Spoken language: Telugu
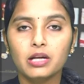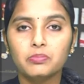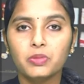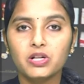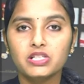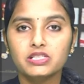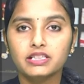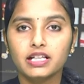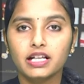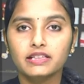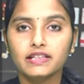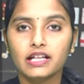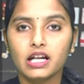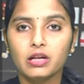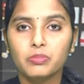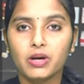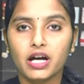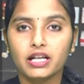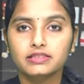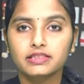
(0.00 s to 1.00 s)
గ్రామ
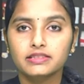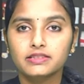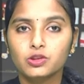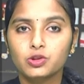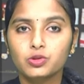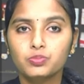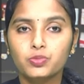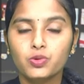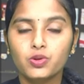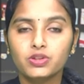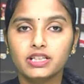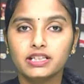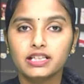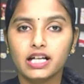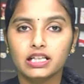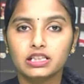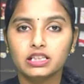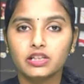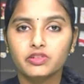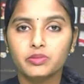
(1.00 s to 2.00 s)
సర్పంచ్గా తన
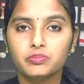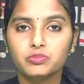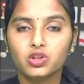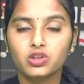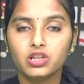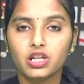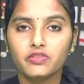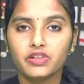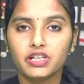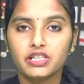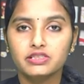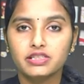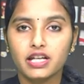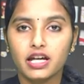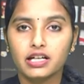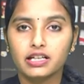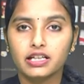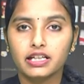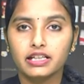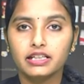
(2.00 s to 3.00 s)
బాధ్యతను పూర్తి కర్తవ్యంతో
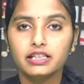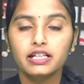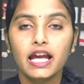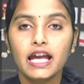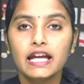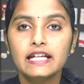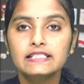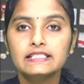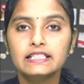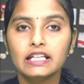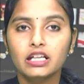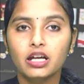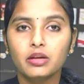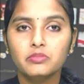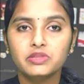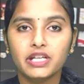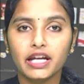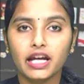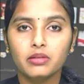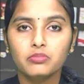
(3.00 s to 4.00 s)
నిర్వహించానని
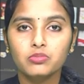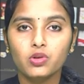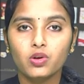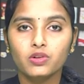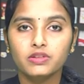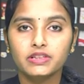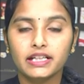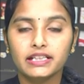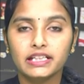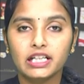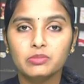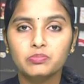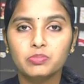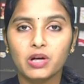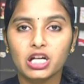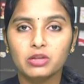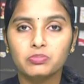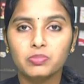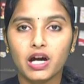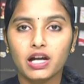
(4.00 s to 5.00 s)
సీఎం
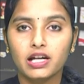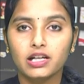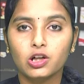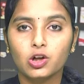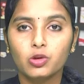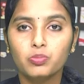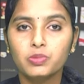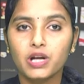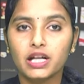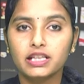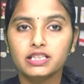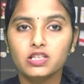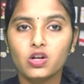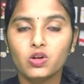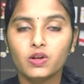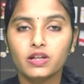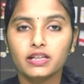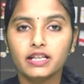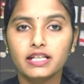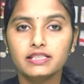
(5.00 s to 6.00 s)
జగన్మోహన్ రెడ్డి
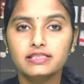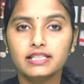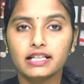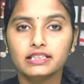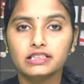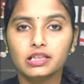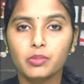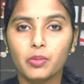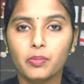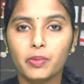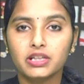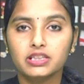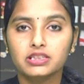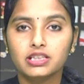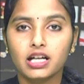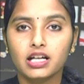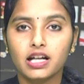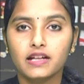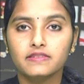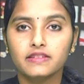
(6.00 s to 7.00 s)
పరిపాలనలో ప్రతి ఒక్కరికి
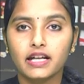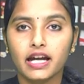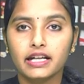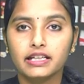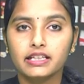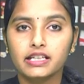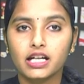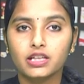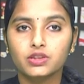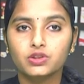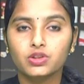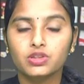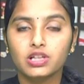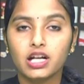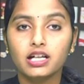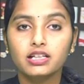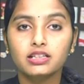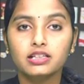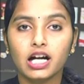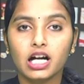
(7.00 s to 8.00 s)
సంక్షేమ పథకాలు
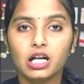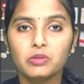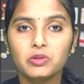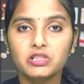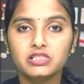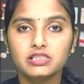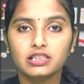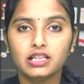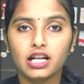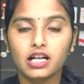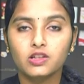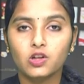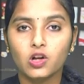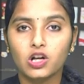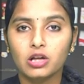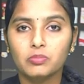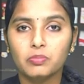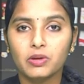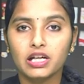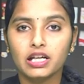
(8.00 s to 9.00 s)
అందాయని అంటున్న కడప
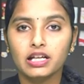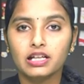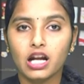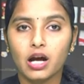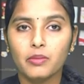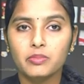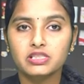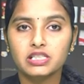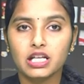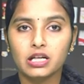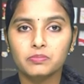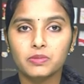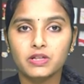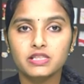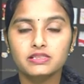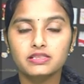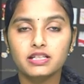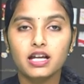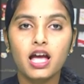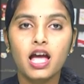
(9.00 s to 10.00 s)
జిల్లా గొల్లపల్లి
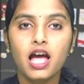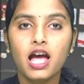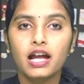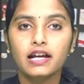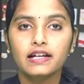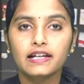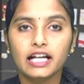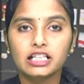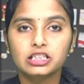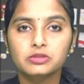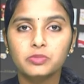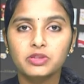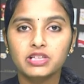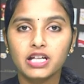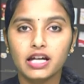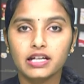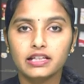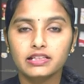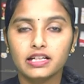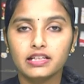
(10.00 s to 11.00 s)
గ్రామ సర్పంచ్
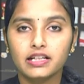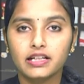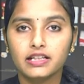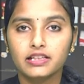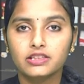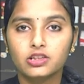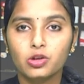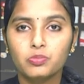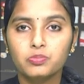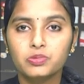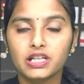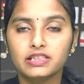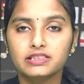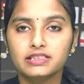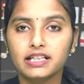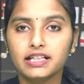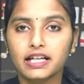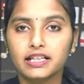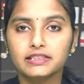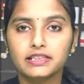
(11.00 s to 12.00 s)
లక్ష్మీనారాయణ
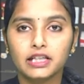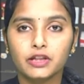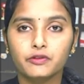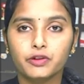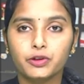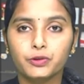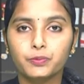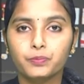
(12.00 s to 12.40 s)
రెడ్డితో ప్రత్యేక